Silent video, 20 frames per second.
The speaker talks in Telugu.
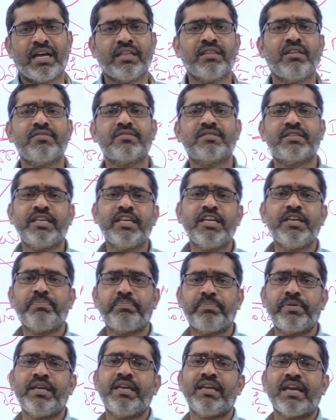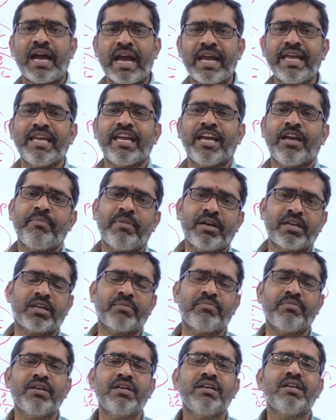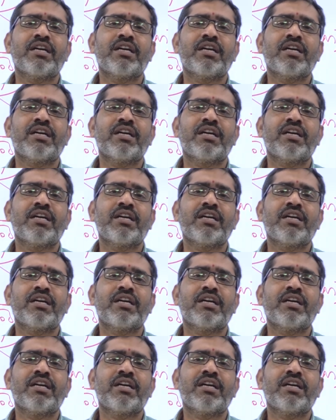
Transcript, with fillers: అందరు సిపిఐఎం అంటాం